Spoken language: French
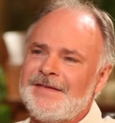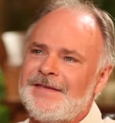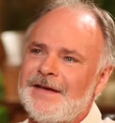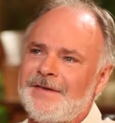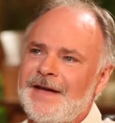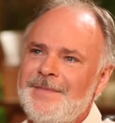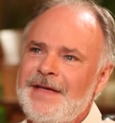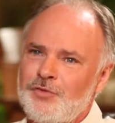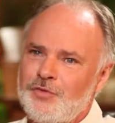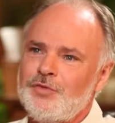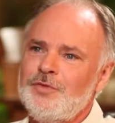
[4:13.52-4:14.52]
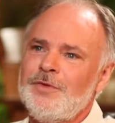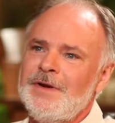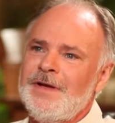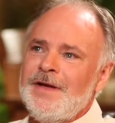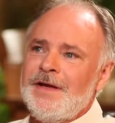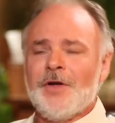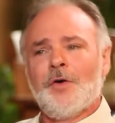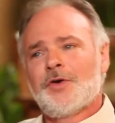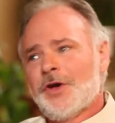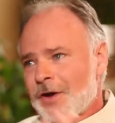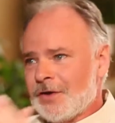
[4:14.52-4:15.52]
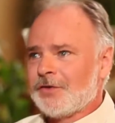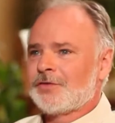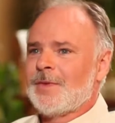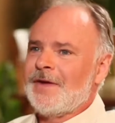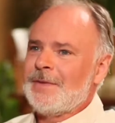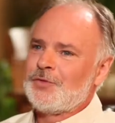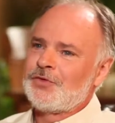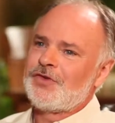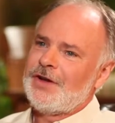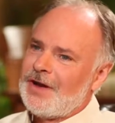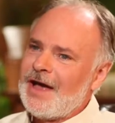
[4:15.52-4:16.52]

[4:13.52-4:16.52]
C'était vraiment tout. Donc, euh, je m'en vais me coucher.